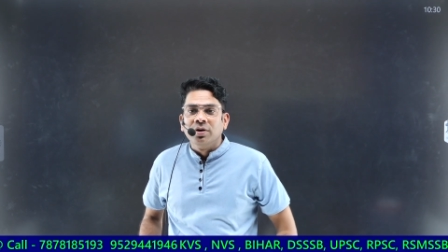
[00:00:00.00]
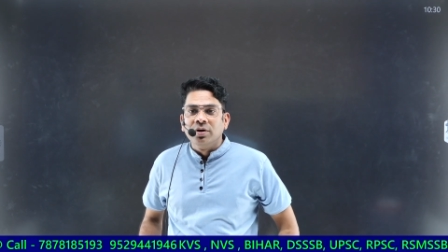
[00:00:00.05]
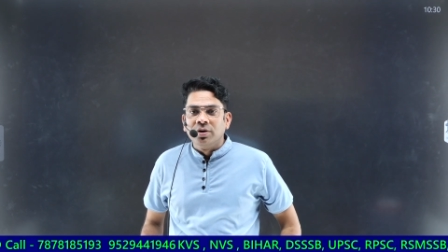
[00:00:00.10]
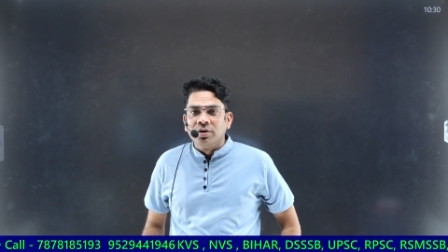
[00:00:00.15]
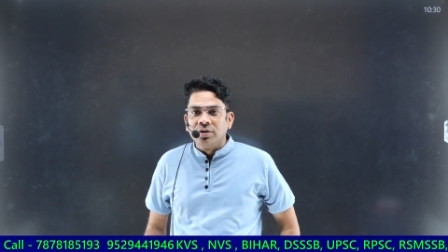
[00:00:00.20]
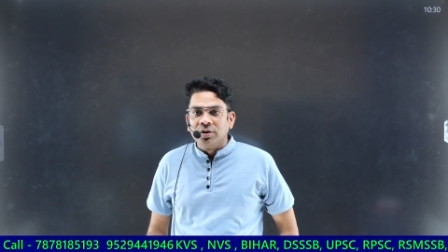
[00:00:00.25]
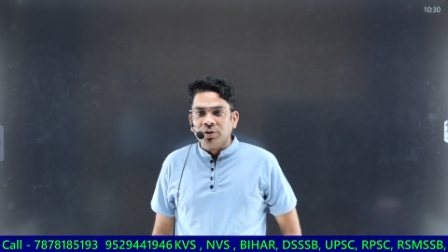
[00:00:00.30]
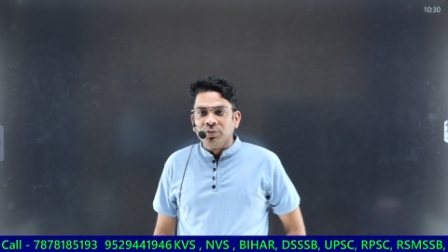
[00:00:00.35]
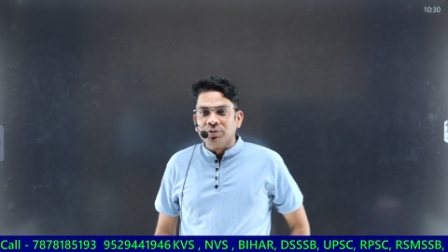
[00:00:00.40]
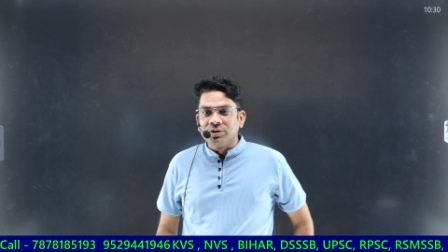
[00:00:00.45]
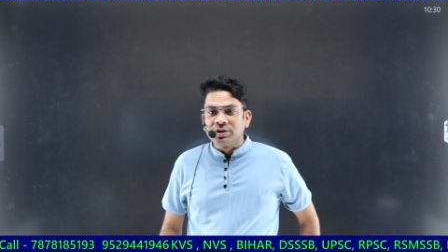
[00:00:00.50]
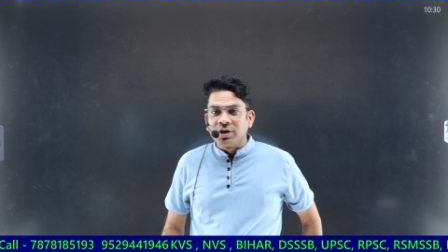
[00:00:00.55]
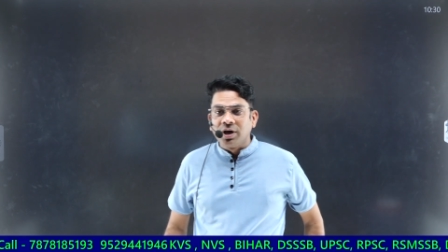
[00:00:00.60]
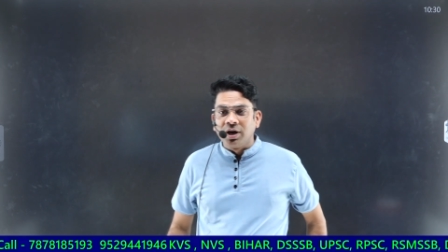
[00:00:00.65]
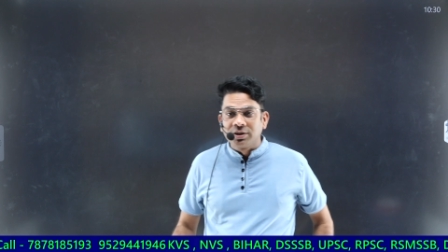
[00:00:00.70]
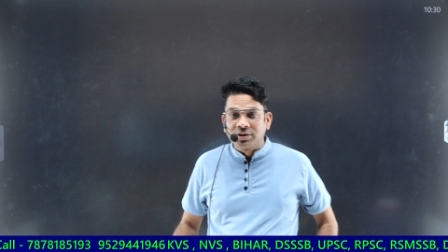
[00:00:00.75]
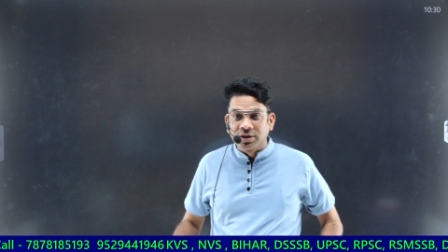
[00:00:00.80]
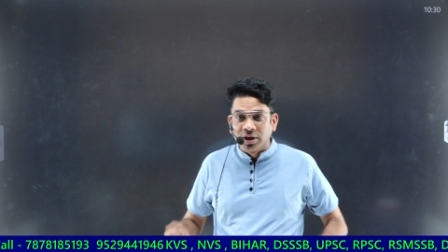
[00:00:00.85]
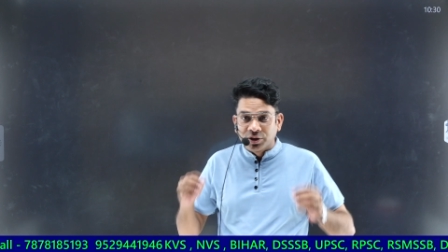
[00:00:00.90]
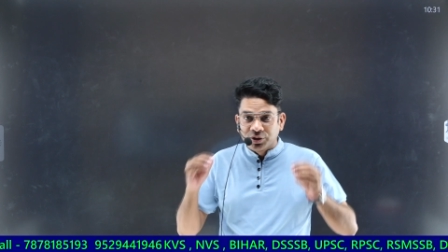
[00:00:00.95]

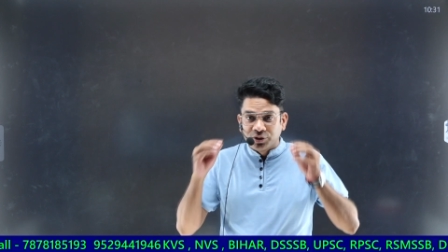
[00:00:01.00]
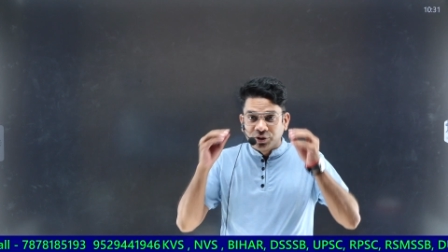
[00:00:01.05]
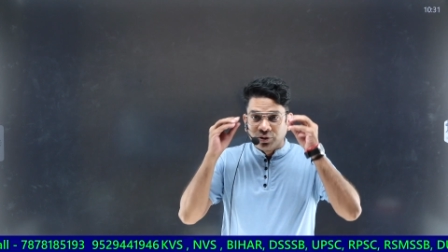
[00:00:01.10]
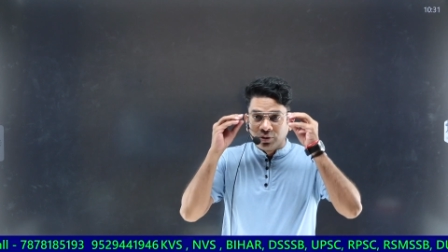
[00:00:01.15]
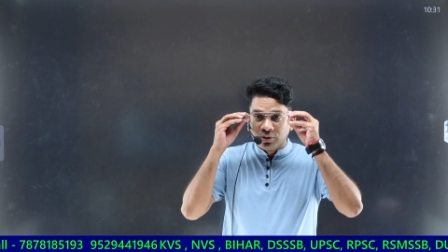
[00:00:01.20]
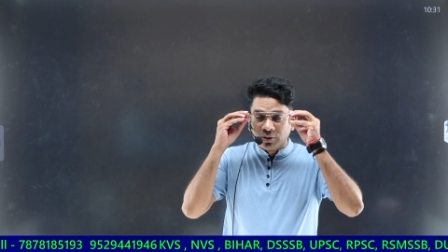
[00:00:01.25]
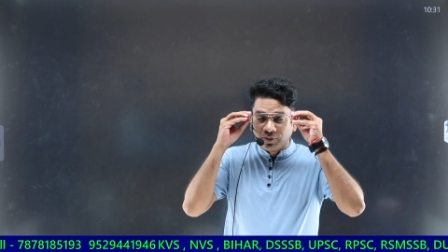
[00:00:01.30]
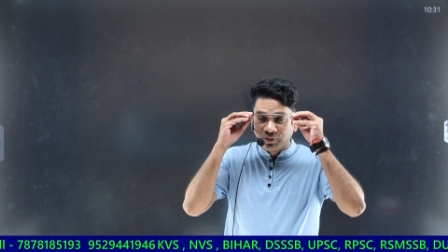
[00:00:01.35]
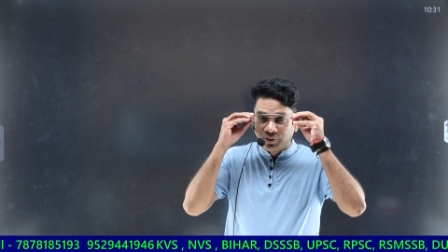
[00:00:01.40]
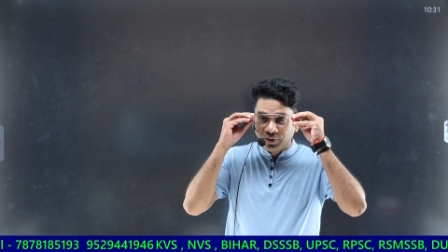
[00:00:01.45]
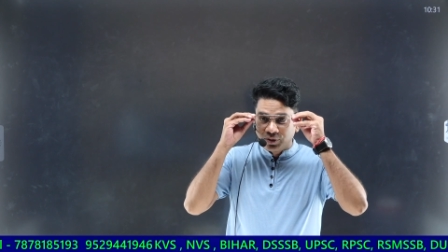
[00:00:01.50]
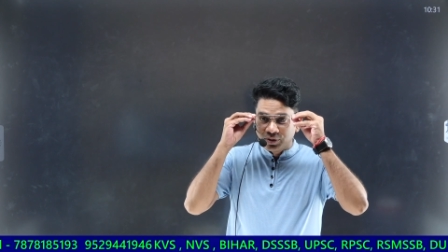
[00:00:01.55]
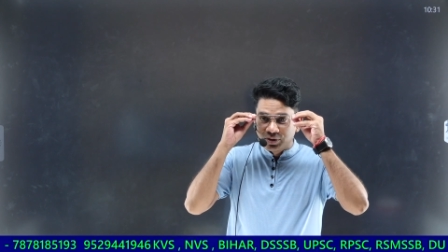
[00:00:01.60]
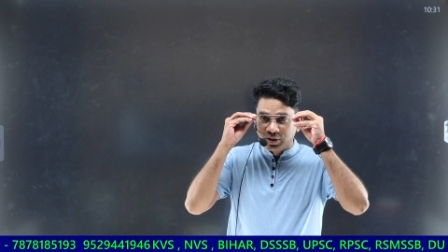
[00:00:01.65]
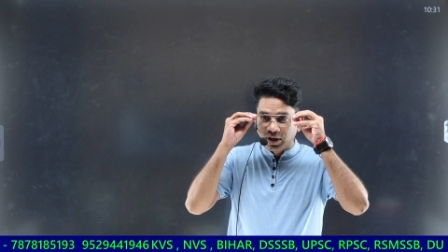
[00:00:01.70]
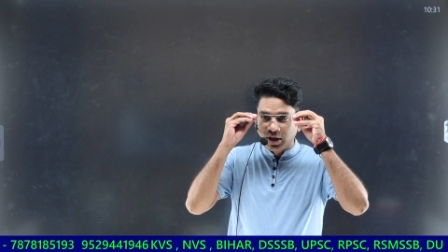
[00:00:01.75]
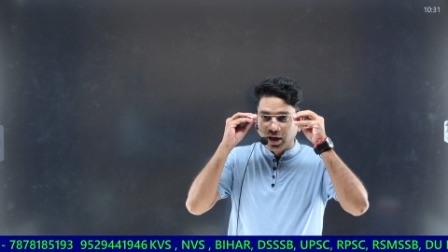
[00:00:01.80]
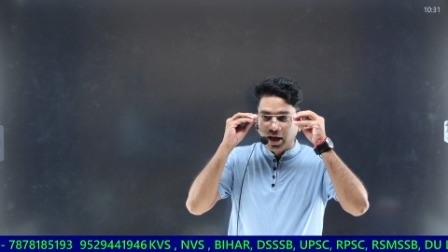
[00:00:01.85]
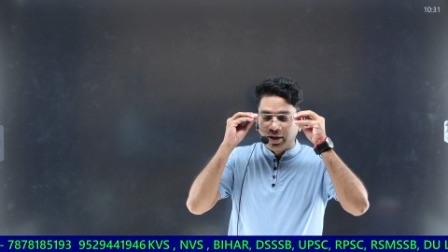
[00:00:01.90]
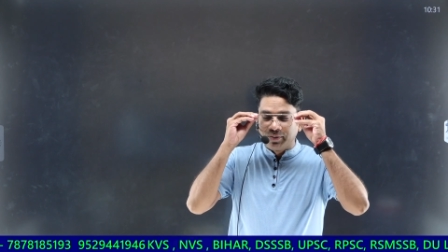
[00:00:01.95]
नमस्कार साथियों
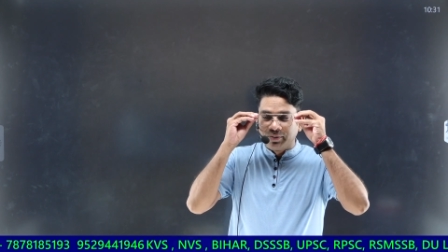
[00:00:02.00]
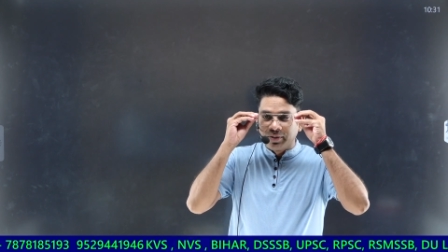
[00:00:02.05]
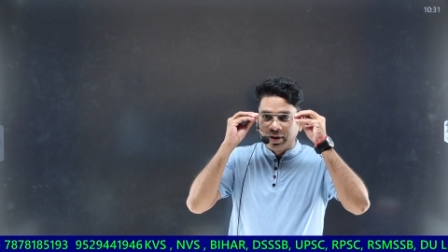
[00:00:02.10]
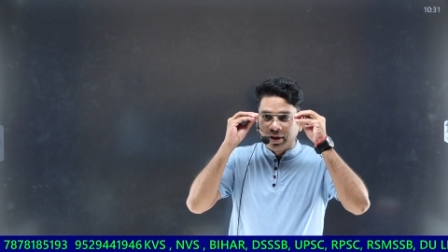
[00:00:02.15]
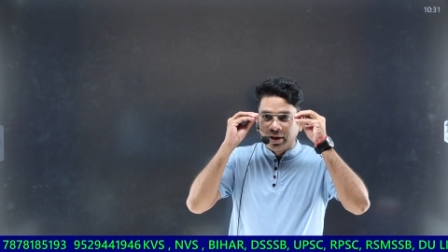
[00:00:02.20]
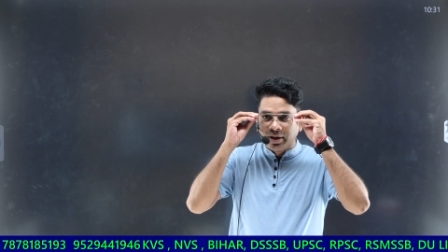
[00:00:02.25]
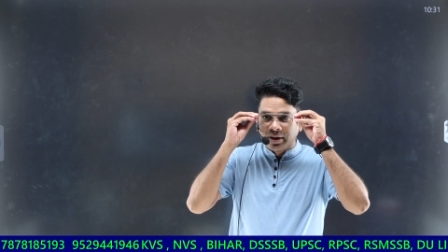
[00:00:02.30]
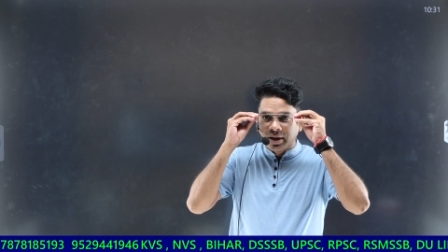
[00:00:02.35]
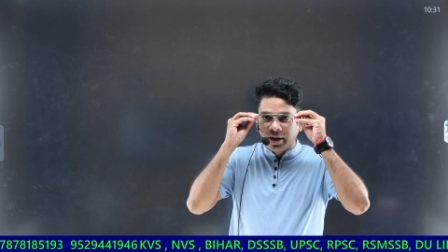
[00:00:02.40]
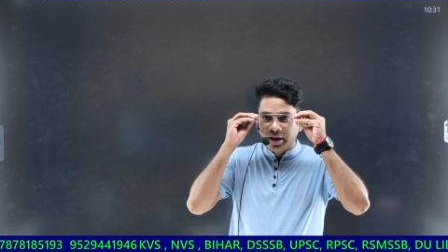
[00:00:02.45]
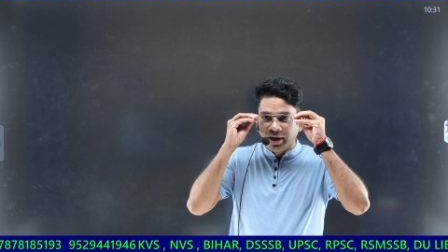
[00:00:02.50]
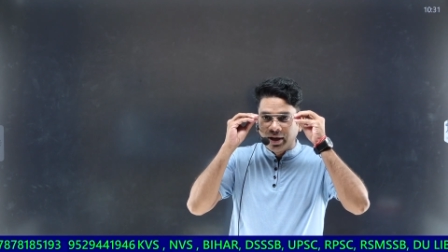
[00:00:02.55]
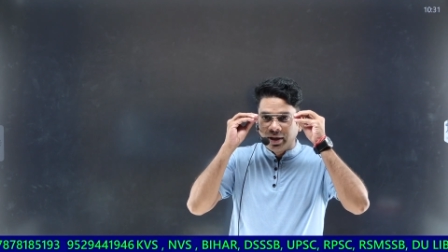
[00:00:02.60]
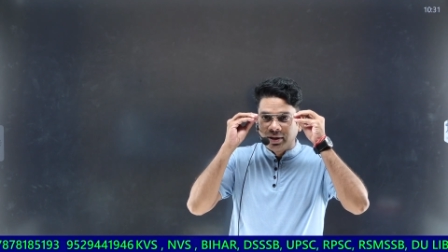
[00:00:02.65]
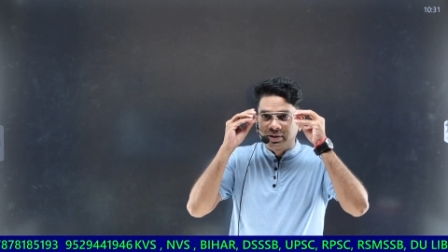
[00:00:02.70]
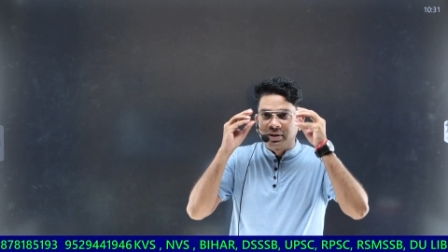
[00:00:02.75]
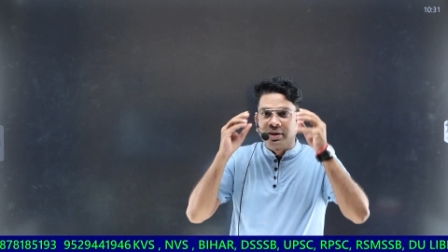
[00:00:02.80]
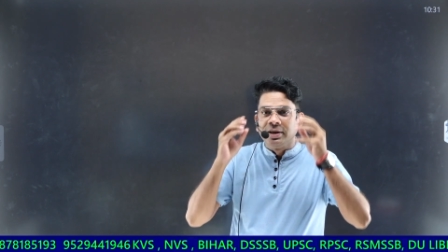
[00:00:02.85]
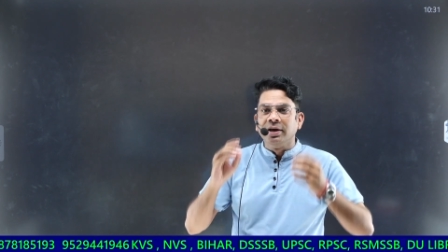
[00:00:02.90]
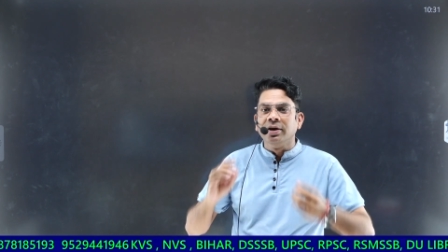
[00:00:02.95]
फ्यूचर लाइब्रेरियन के
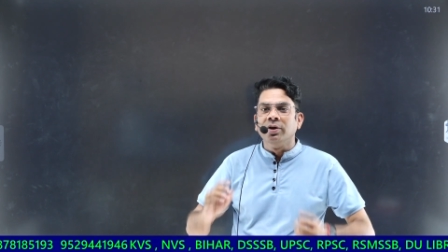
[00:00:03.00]
इस